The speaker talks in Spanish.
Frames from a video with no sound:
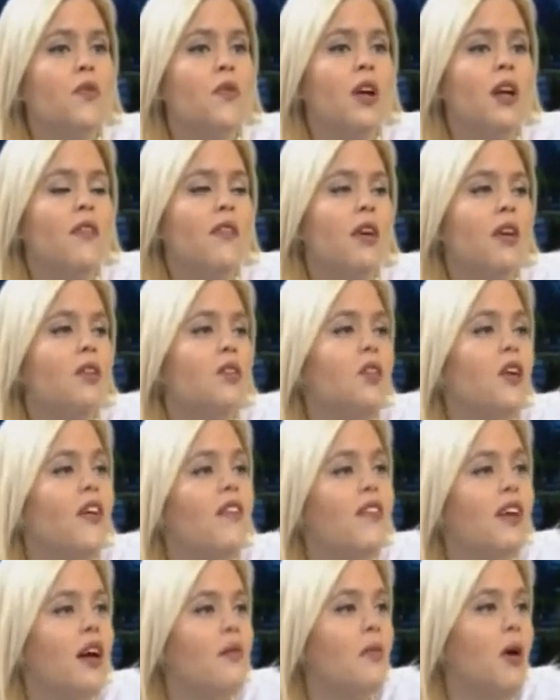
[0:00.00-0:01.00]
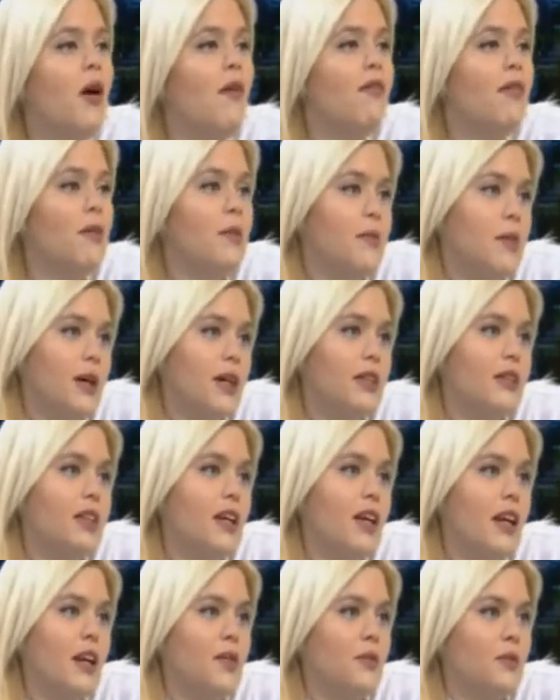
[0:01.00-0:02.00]
vuelvan todavía vamos a
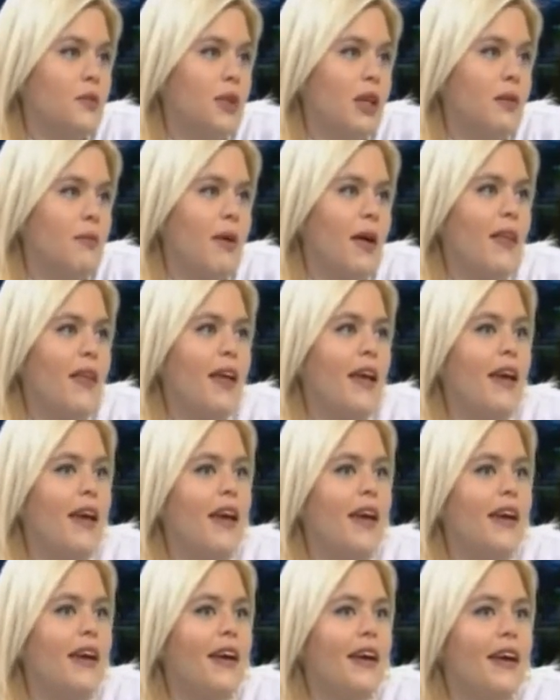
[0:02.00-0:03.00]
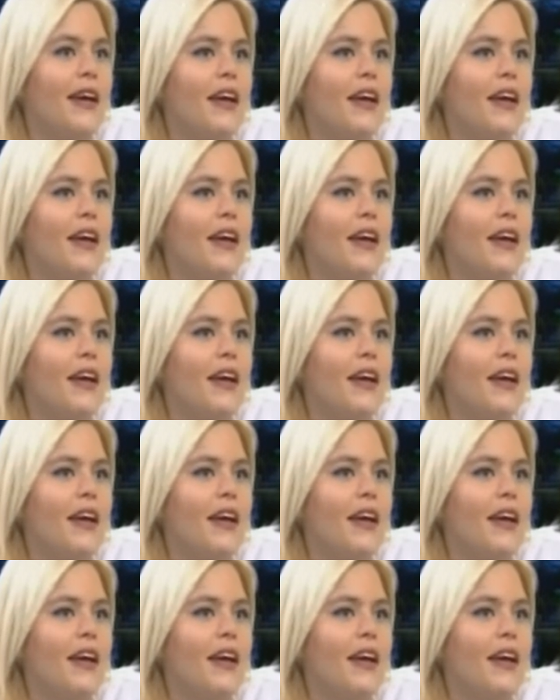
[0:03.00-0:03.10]
estar en un tema de